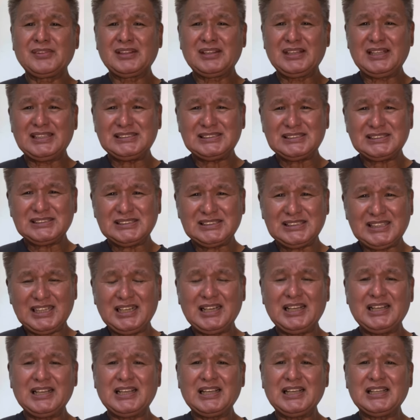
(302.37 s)
ですか
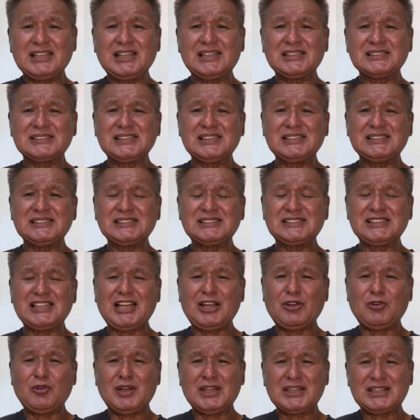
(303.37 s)
ら池田先
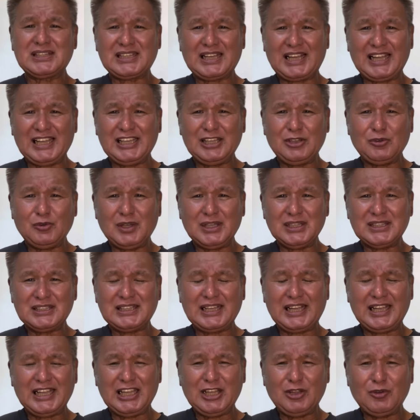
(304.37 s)
生は対話
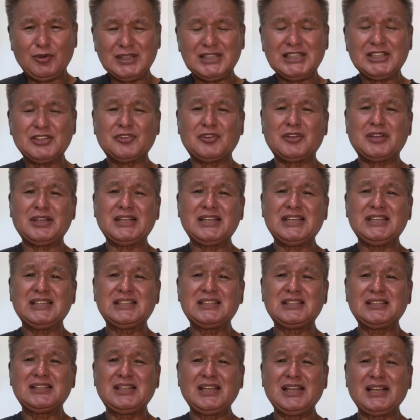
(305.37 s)
対話だと言っ
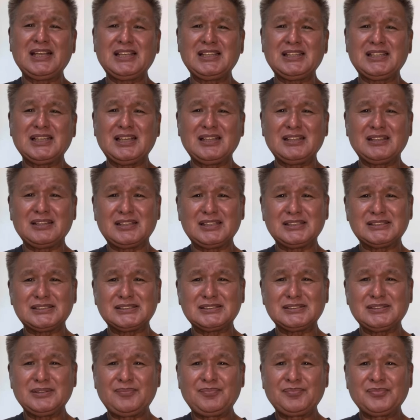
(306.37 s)
てきたんで
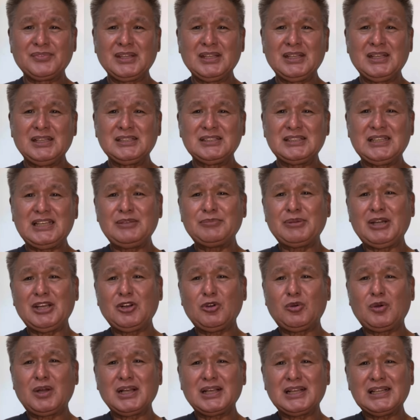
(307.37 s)
すで今
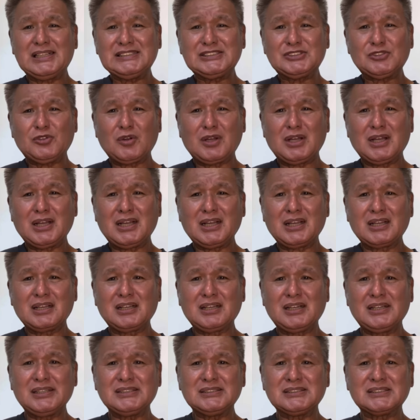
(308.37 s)
の若い創価学
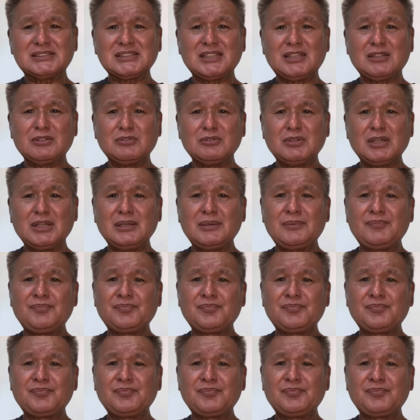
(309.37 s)
会員さんは